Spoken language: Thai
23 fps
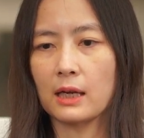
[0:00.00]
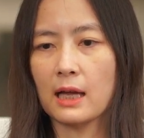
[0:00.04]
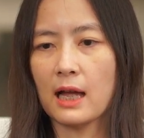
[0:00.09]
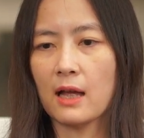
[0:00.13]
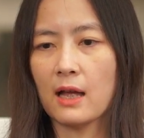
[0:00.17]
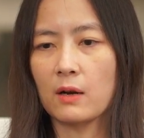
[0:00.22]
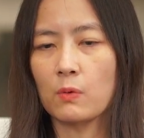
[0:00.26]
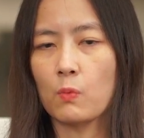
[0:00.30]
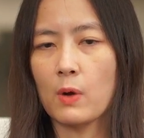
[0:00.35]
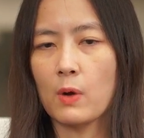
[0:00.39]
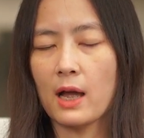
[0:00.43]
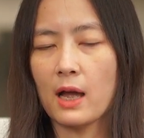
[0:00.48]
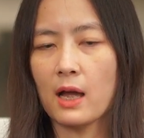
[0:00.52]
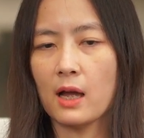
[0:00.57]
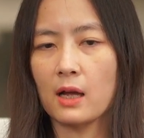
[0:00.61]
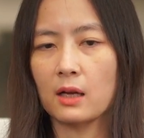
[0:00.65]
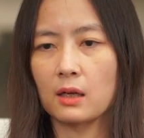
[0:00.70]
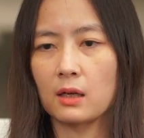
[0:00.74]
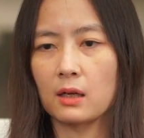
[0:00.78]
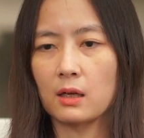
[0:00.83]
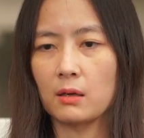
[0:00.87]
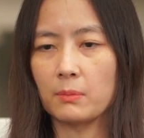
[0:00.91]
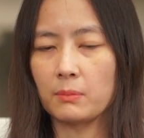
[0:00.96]
การวา
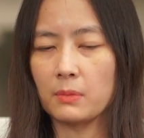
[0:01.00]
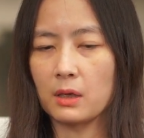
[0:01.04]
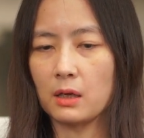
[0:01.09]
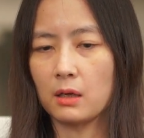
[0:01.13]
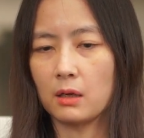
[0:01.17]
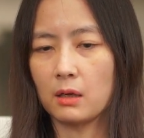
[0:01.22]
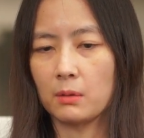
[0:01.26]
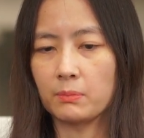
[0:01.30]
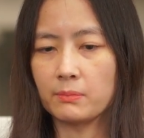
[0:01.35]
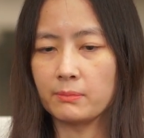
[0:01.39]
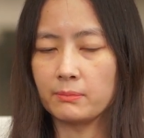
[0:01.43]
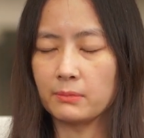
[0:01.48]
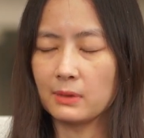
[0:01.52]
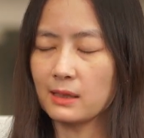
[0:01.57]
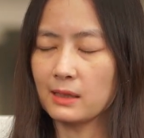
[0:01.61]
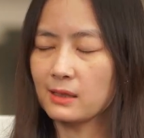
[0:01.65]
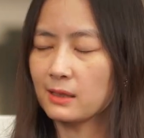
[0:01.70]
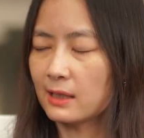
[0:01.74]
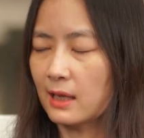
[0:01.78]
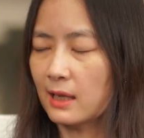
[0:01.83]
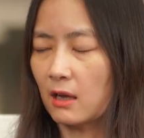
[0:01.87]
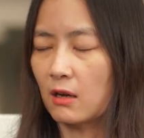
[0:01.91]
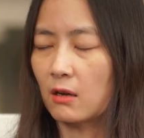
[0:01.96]
งลั
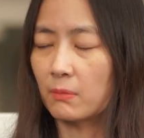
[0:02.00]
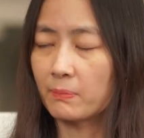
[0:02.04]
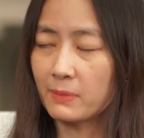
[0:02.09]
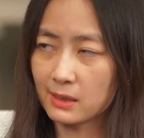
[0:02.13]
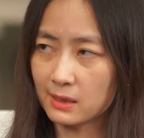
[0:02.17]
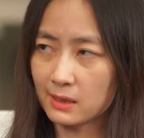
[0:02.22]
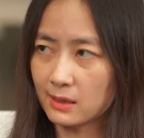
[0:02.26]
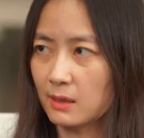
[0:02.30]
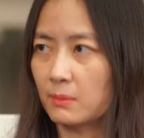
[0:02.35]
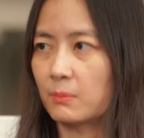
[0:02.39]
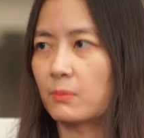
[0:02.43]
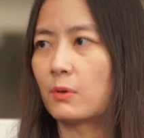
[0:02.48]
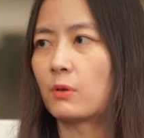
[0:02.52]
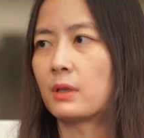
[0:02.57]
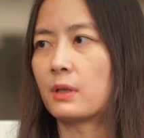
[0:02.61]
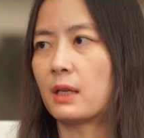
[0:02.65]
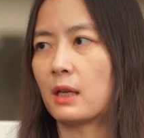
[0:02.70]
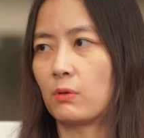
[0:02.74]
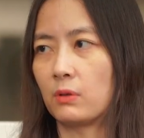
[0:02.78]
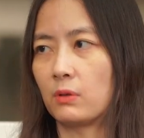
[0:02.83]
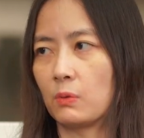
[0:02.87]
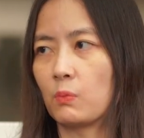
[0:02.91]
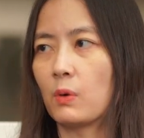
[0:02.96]
กษณะของ business
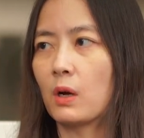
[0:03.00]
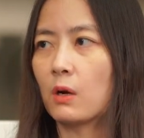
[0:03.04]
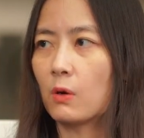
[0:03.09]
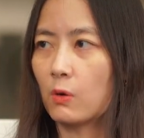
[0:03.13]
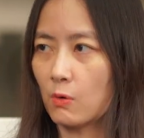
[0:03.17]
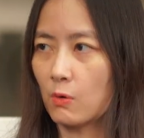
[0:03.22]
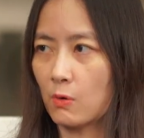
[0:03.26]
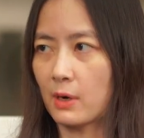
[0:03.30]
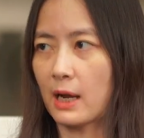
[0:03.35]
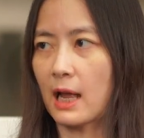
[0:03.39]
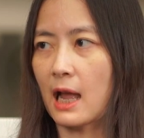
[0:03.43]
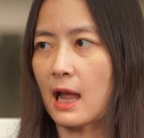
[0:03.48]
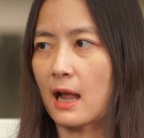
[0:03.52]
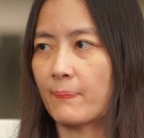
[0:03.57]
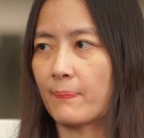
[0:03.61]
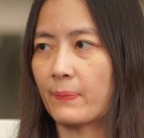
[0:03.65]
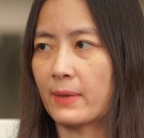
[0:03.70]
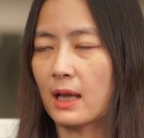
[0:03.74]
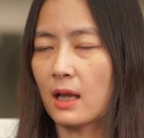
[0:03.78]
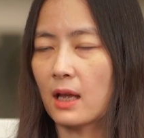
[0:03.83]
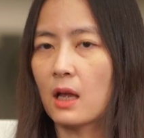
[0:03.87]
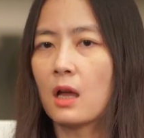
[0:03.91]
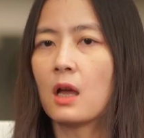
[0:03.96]
model หรือว่าโครงการ
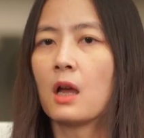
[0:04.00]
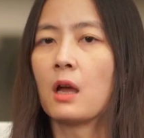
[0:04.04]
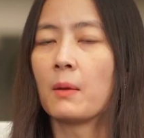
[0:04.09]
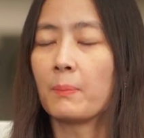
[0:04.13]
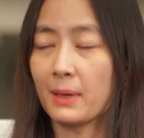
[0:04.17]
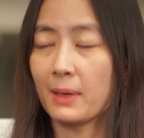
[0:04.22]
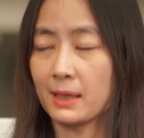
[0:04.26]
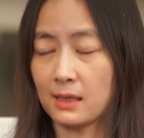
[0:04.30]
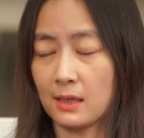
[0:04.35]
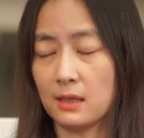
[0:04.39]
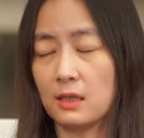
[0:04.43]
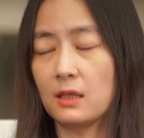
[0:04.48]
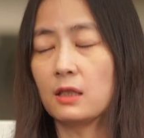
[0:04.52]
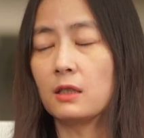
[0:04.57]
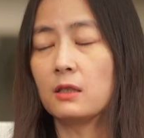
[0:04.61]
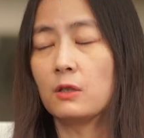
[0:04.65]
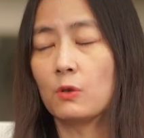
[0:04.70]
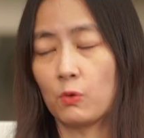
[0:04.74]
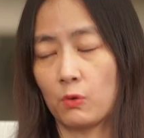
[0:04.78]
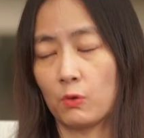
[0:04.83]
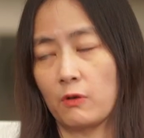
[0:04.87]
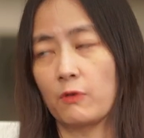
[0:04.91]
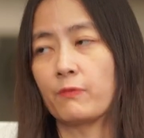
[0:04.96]
เนี่ยมันจะยืด
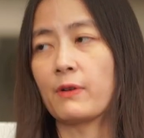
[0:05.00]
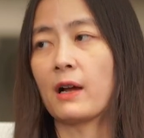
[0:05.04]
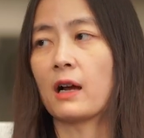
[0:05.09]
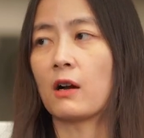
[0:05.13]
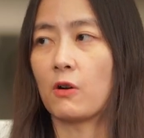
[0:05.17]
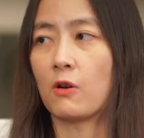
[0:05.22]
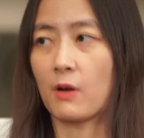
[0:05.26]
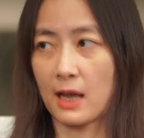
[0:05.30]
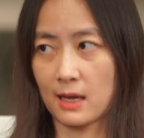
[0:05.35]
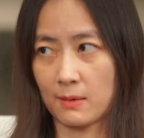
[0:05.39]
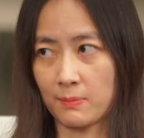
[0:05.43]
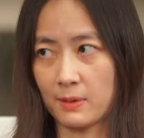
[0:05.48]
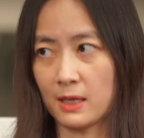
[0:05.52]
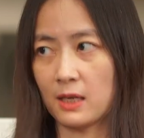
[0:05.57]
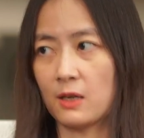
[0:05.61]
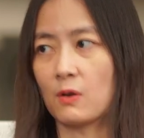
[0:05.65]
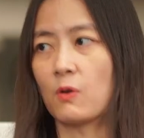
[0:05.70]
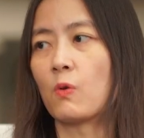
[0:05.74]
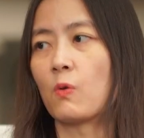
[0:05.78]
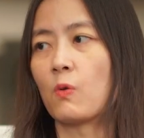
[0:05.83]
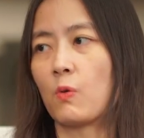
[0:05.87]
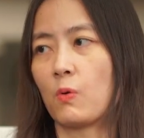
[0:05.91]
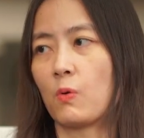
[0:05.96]
หยุ่นกว่าฝั่งของ IPO